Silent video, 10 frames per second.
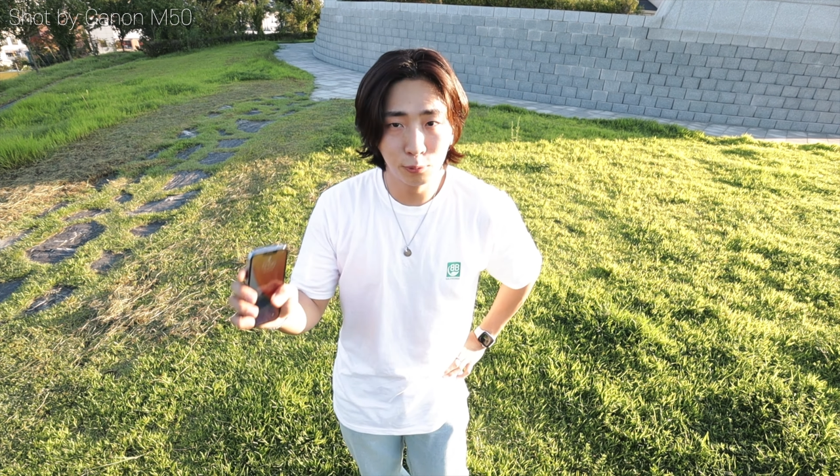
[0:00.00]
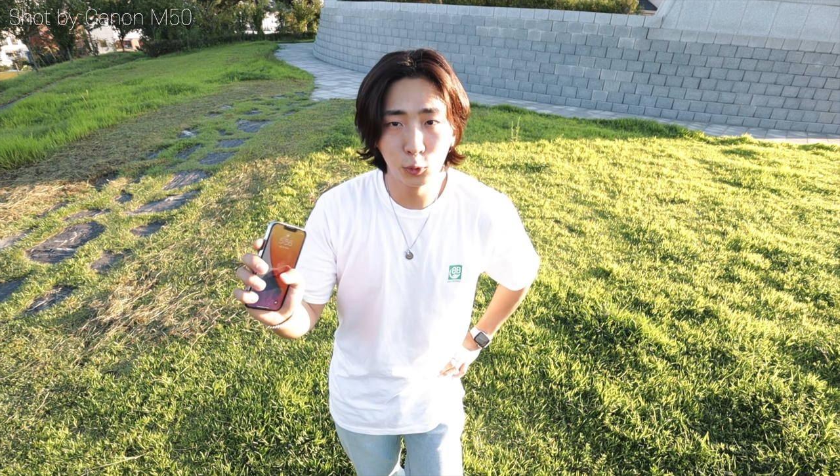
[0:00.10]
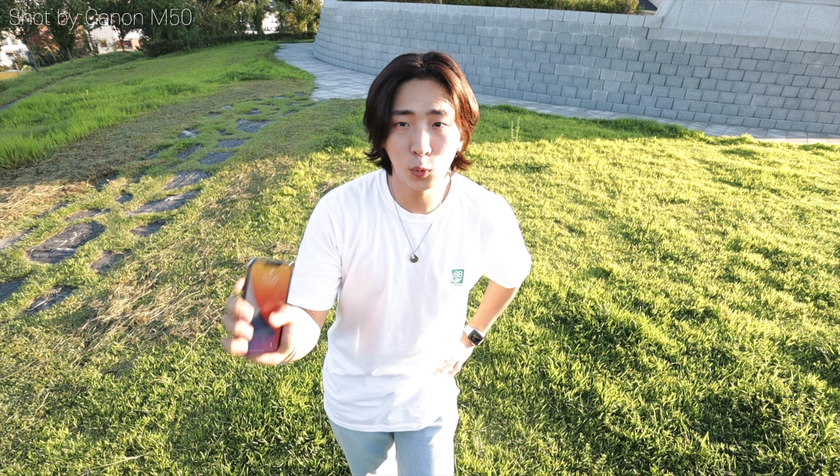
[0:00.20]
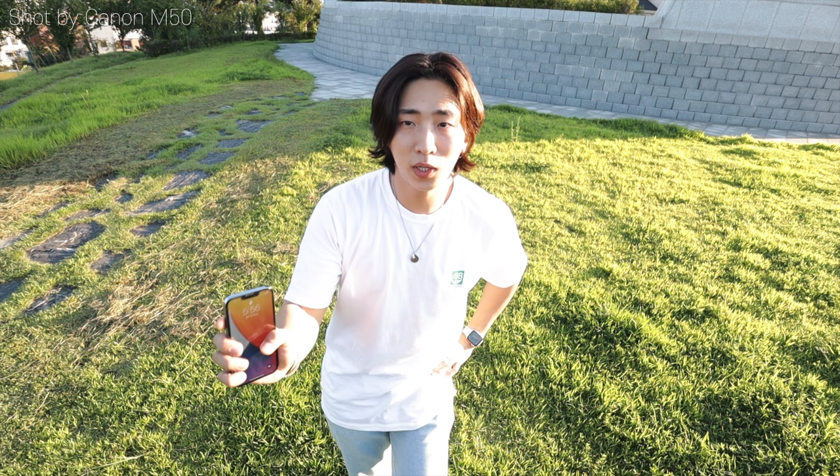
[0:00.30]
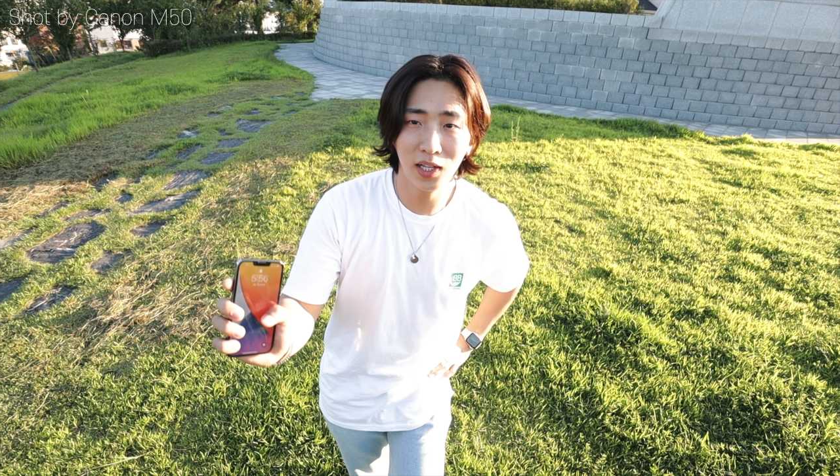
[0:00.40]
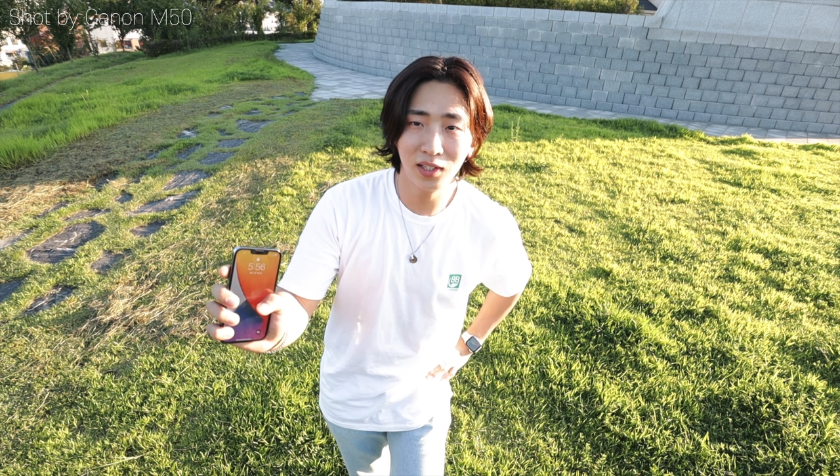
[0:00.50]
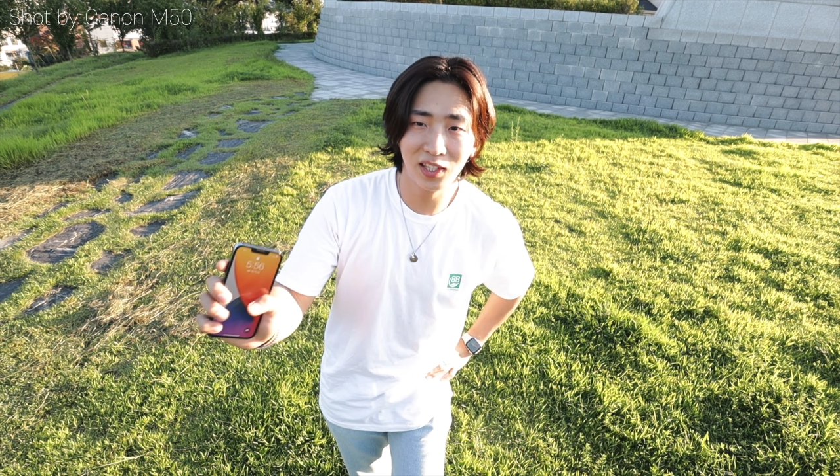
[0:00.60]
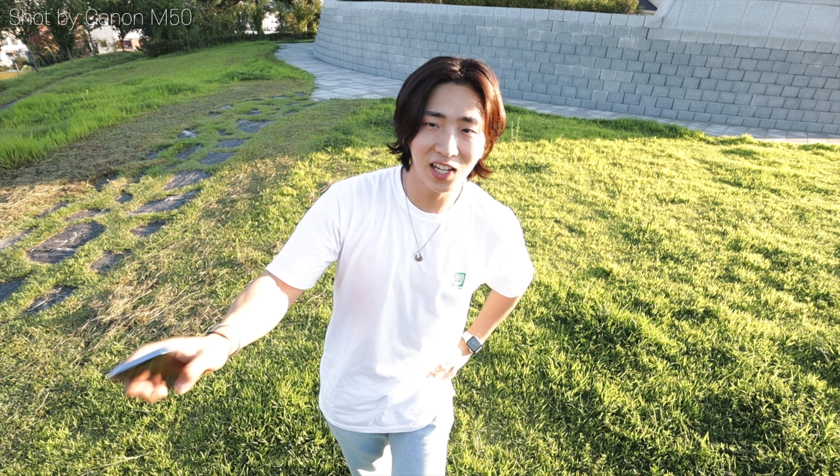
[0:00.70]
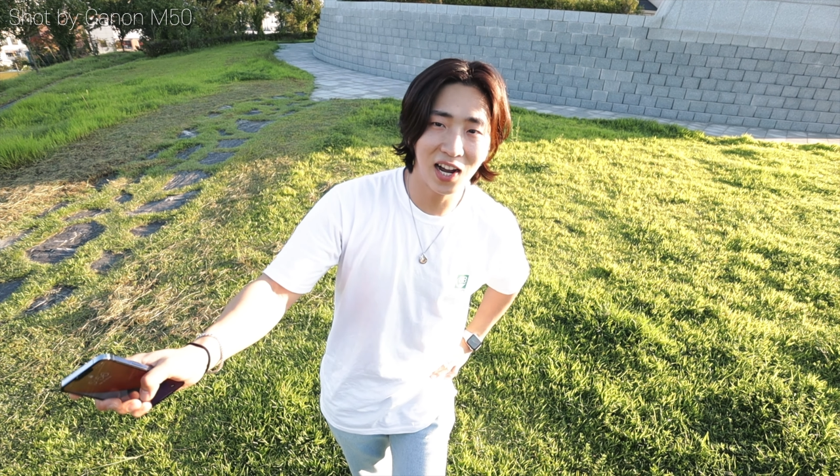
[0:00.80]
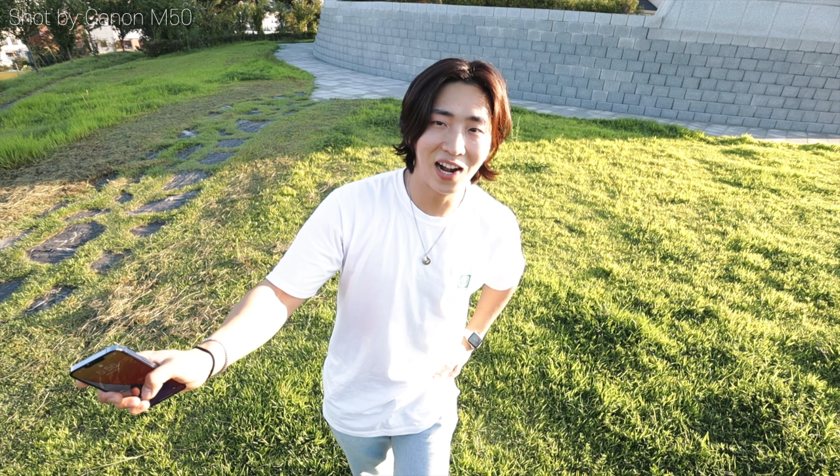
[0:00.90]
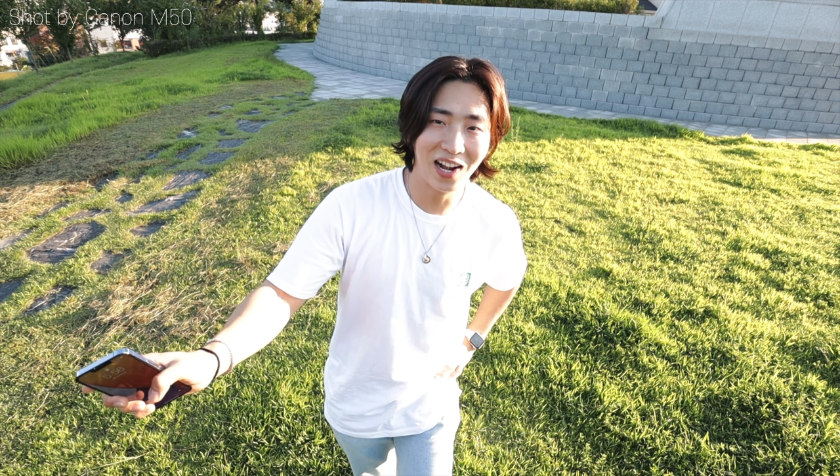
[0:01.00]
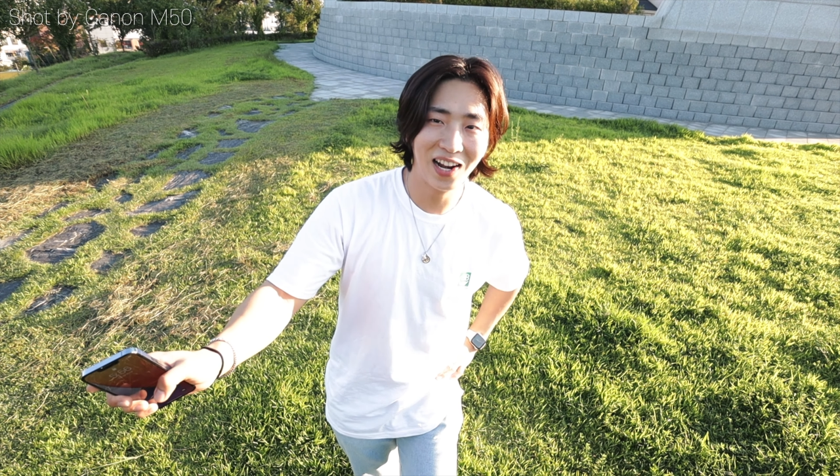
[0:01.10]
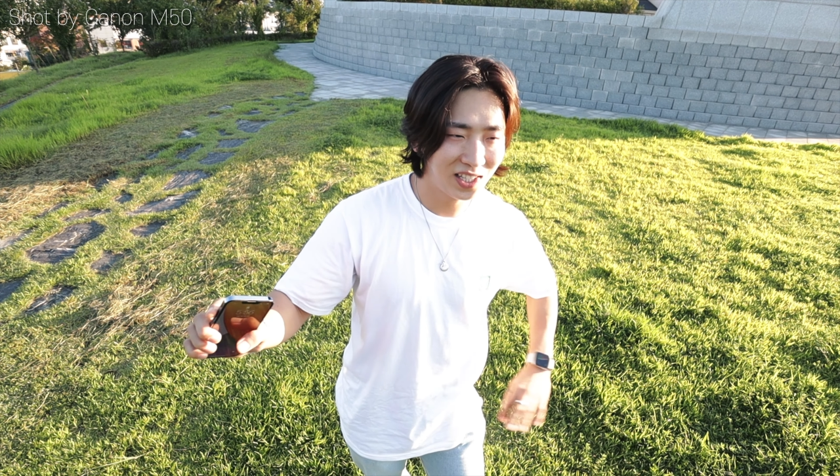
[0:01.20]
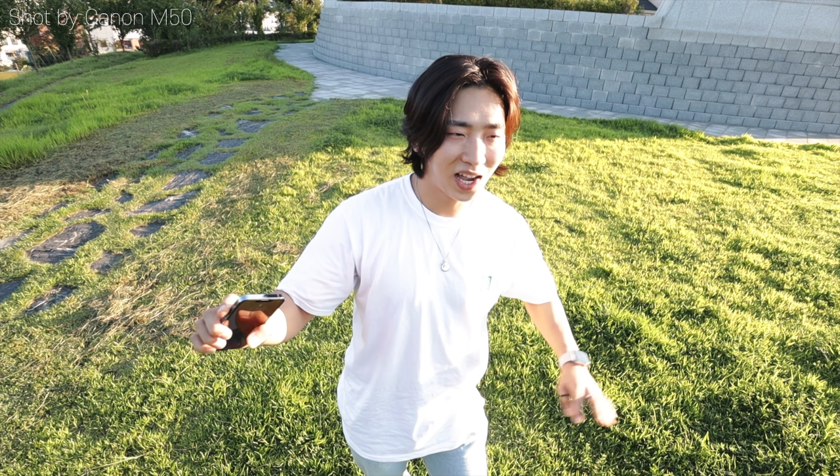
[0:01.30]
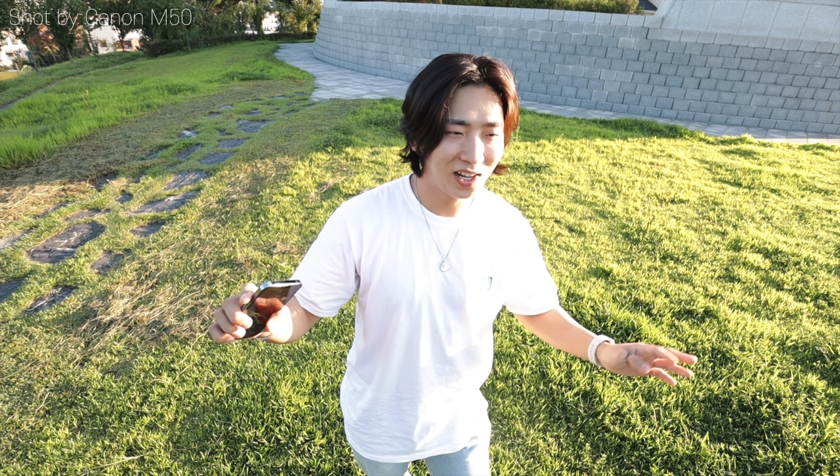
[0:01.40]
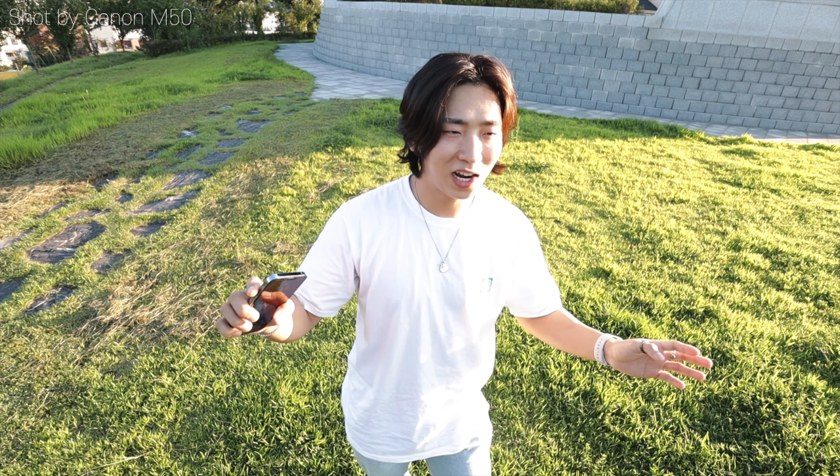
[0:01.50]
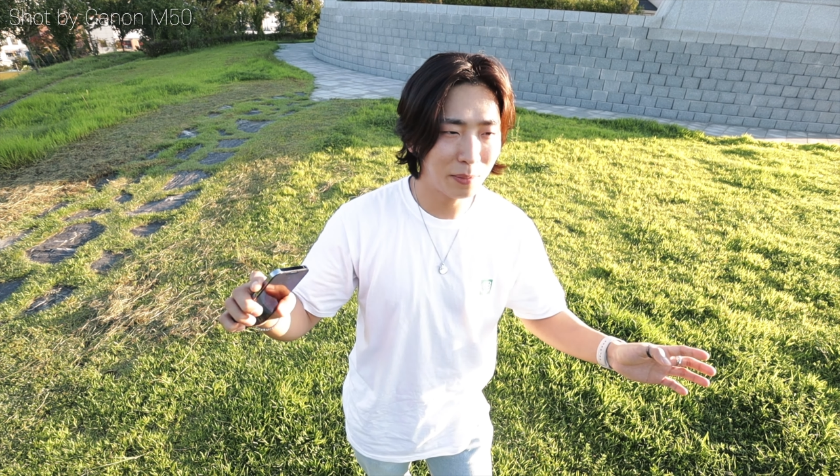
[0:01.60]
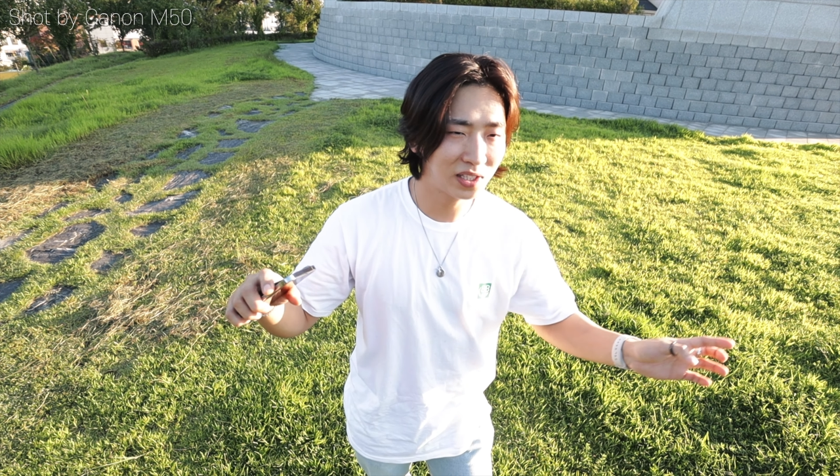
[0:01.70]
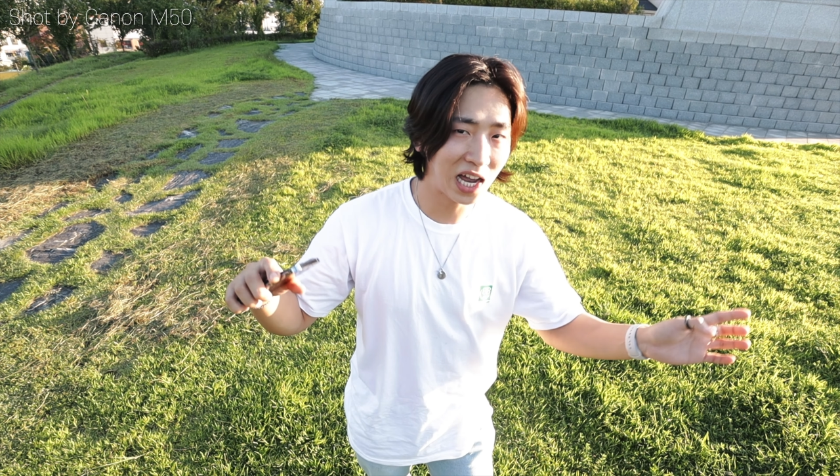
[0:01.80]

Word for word: 부족한 DR, DR이라면